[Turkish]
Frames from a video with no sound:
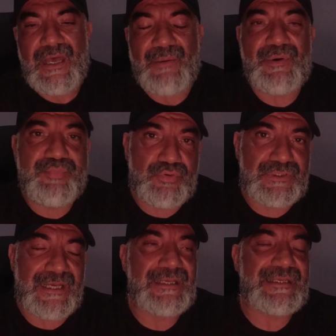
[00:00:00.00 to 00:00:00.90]
Ama
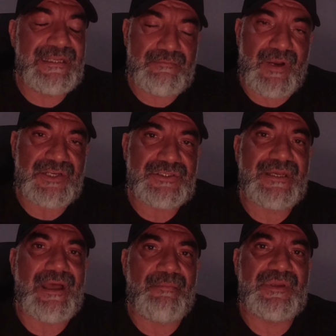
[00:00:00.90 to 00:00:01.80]
burada ilk
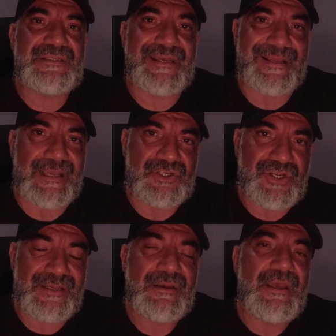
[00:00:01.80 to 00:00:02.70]
başta yapmanız gereken
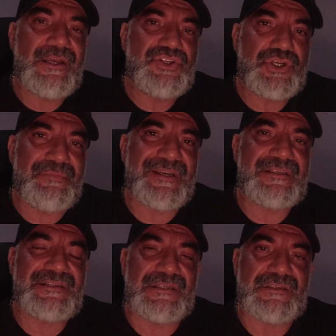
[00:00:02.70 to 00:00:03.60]
şey
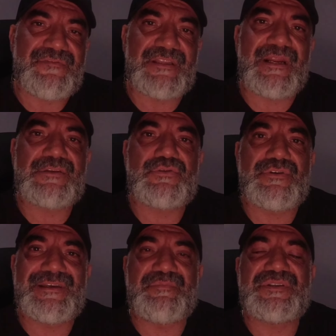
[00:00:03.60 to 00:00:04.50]
çıkmak istediğiniz
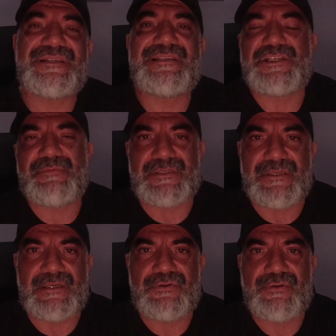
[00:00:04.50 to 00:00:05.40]
federasyon yapısını
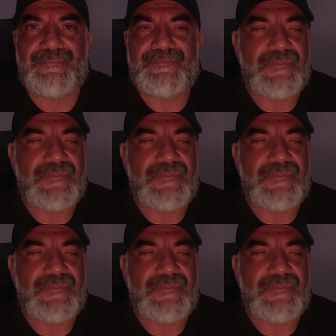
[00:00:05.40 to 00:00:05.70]
seçmeniz gerekiyor.